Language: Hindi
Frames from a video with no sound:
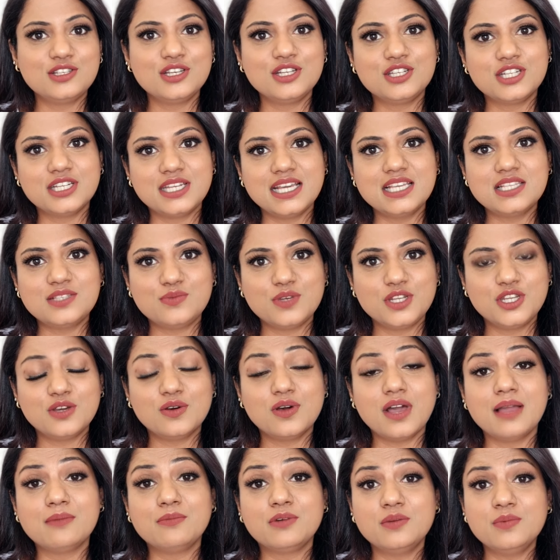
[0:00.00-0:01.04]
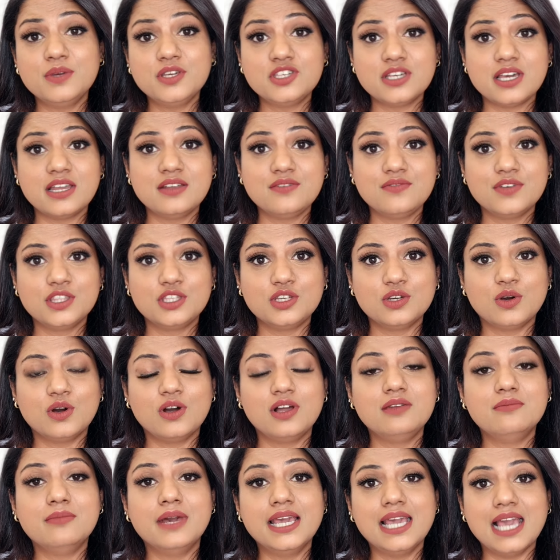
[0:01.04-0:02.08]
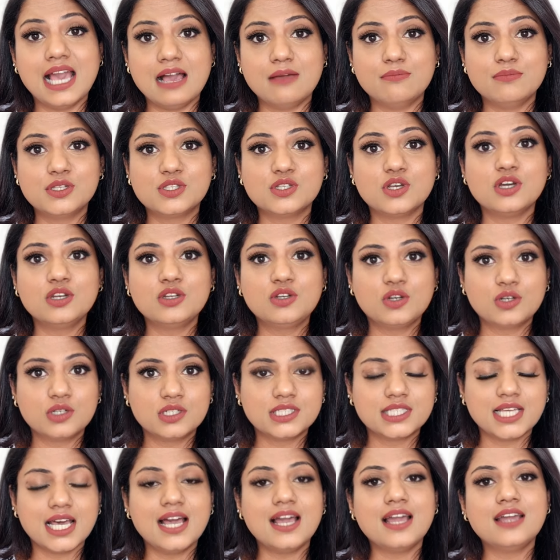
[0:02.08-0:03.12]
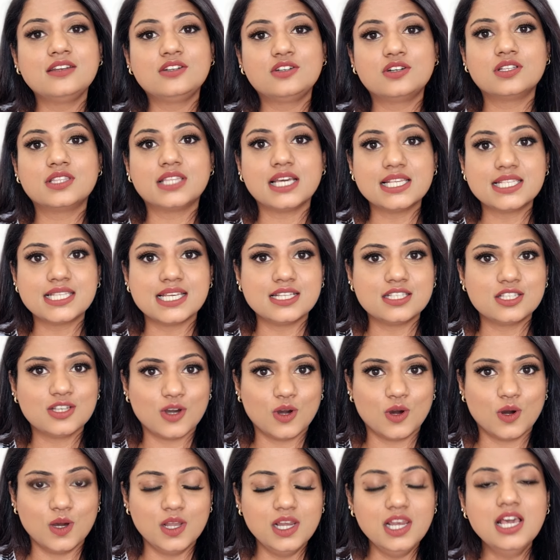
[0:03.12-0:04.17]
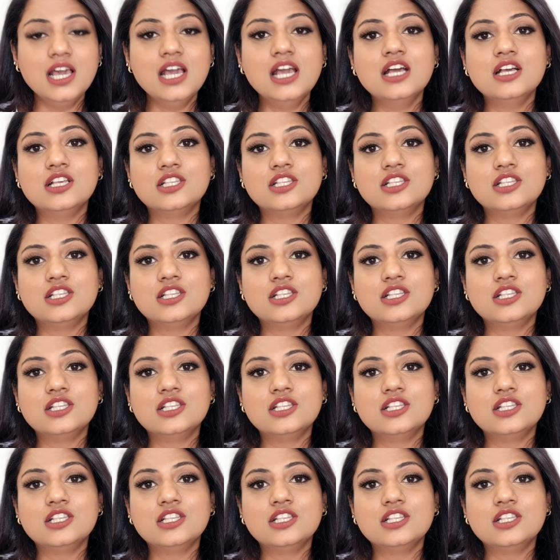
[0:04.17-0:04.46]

So in today's video, I'm going to be sharing with you all my Amazon kurta and kurta sets haul.